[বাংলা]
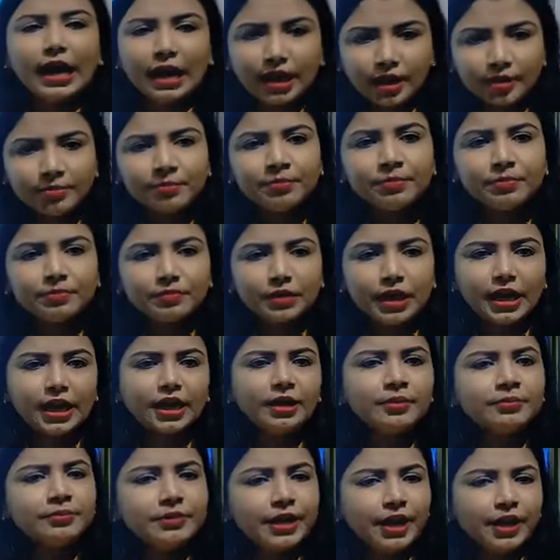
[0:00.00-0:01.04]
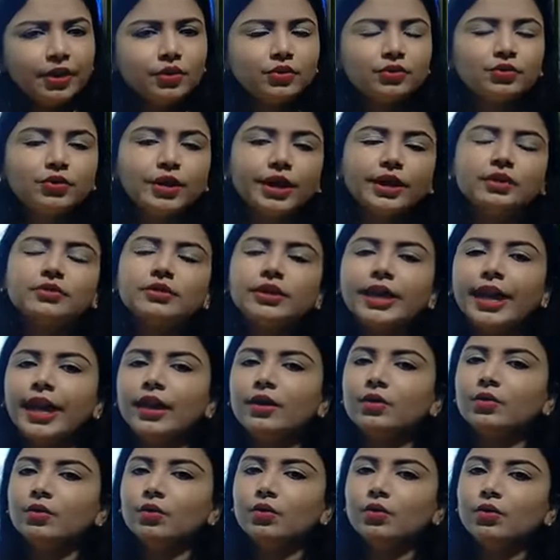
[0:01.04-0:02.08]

আরাম আরামদায়ক হতো এখন কেন